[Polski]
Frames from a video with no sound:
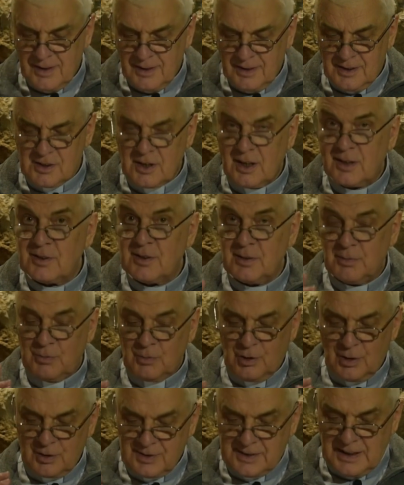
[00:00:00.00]
I czasem
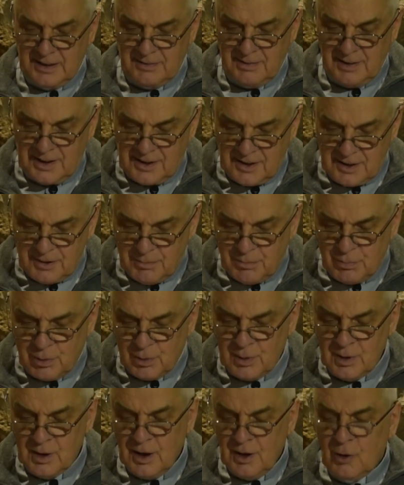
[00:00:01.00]
doznawany
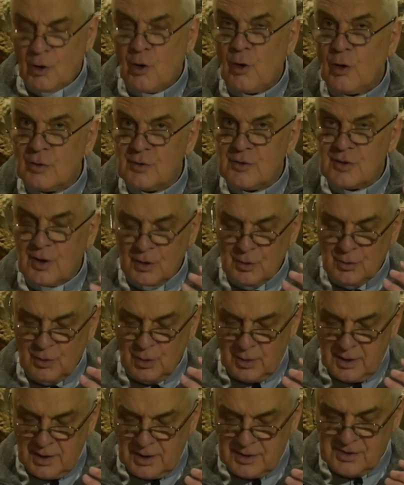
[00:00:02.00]
ból
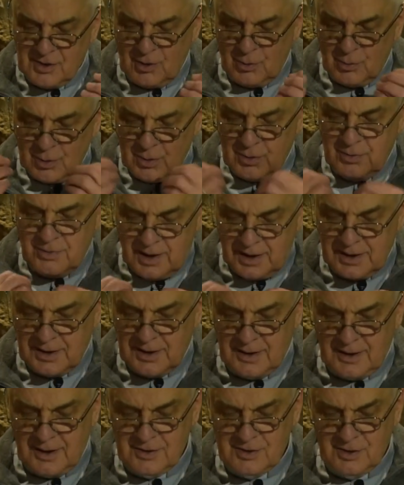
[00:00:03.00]
koncentruje całą
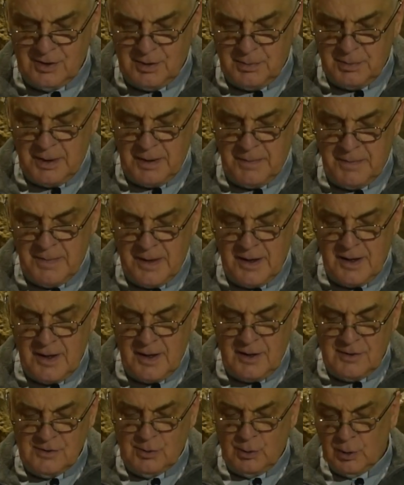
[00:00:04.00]
uwagę na sobie,
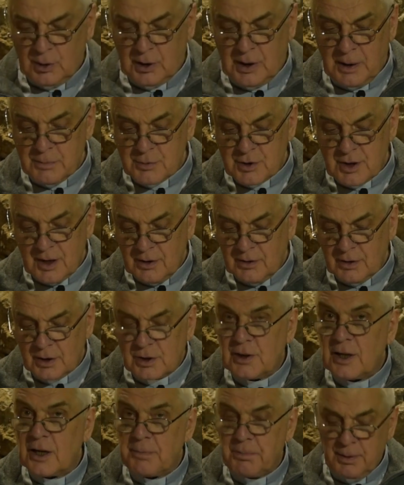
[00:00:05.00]
skutkiem czego
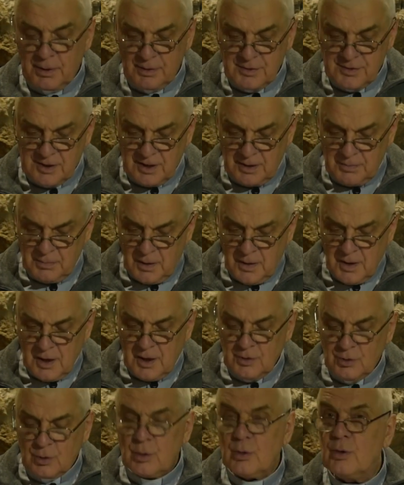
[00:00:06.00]
cierpiącemu
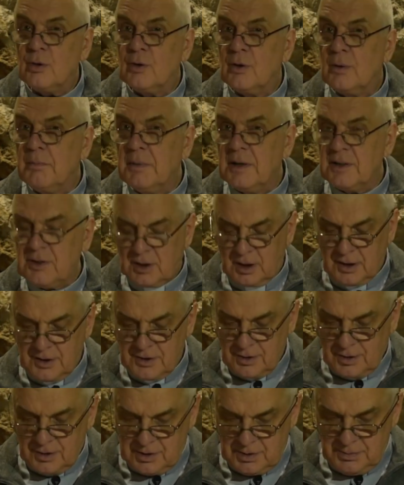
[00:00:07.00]
trudno
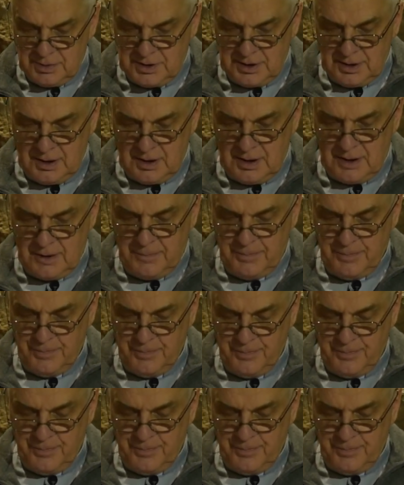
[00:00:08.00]
myśleć o czymś innym.